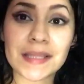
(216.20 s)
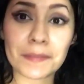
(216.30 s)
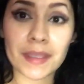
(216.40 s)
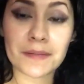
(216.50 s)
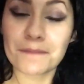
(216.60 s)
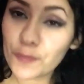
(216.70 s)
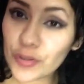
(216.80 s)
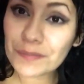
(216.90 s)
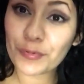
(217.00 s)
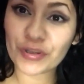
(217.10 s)
también muy
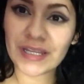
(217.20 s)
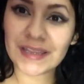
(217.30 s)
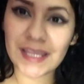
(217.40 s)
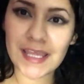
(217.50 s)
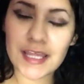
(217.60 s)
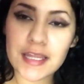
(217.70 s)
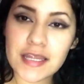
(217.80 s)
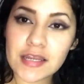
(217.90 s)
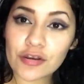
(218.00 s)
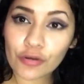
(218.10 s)
importante
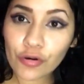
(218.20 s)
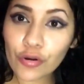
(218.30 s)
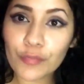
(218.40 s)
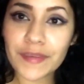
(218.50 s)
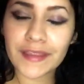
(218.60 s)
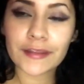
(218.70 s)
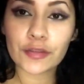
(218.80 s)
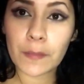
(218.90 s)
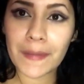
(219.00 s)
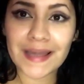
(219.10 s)
no olviden
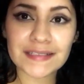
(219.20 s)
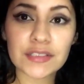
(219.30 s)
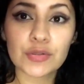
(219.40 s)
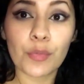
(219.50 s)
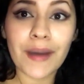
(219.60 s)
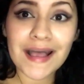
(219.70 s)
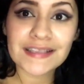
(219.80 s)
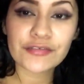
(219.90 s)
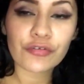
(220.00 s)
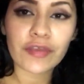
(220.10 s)
tomarse su
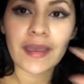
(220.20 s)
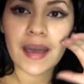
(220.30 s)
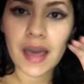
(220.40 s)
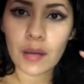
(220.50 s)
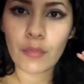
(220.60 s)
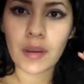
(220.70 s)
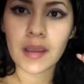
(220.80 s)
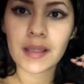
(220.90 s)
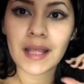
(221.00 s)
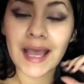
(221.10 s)
vaso de
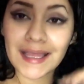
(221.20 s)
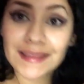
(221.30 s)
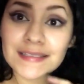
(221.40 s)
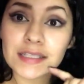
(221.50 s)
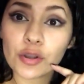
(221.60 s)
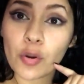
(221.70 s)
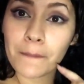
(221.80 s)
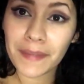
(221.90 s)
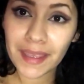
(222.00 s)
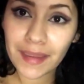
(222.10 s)
agua antes de
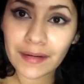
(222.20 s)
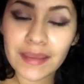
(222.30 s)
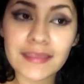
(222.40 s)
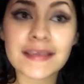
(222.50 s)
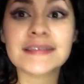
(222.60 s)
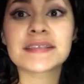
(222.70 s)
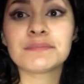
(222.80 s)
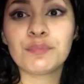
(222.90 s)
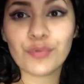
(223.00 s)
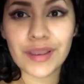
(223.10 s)
comer y
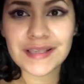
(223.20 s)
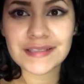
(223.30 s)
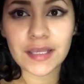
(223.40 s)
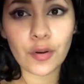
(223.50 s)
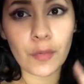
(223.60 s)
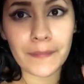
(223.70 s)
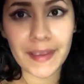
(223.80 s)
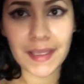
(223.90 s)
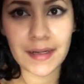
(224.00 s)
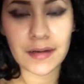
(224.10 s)
después de
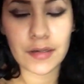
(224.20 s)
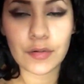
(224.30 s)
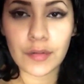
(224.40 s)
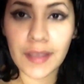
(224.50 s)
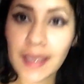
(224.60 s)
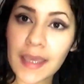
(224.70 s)
comer, ¿ok?